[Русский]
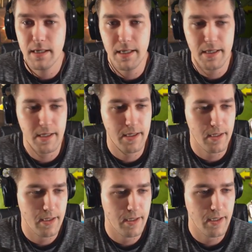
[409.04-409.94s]

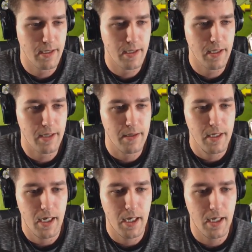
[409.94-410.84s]
Ай-яй-яй-яй-яй-яй.
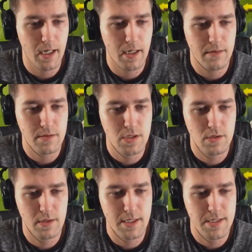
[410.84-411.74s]
А,
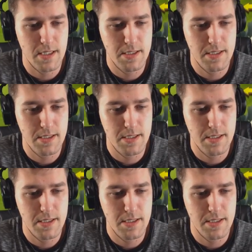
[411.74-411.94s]
что у нас со